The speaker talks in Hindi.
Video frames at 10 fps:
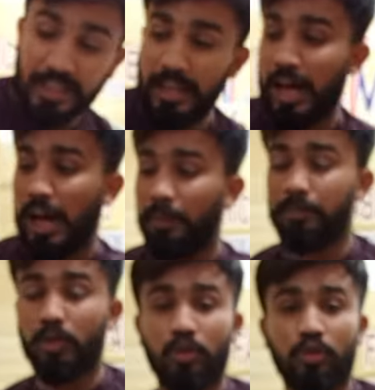ये
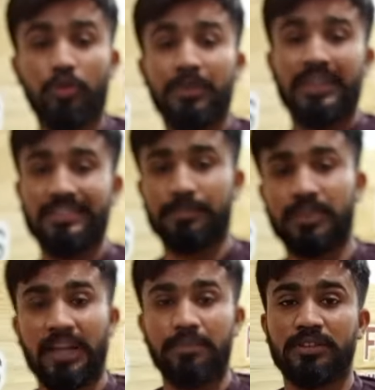आप लोगों को मेरे
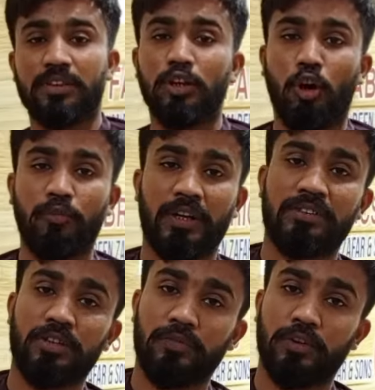सब्सक्राइबर्स के लिए ऑफ़र
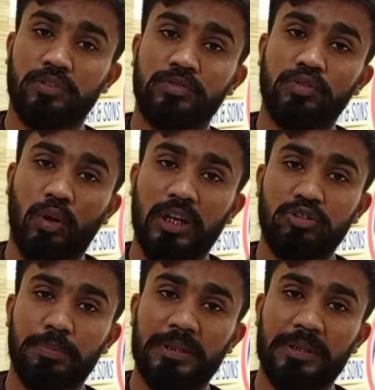है सिर्फ और सिर्फ सोलह सौ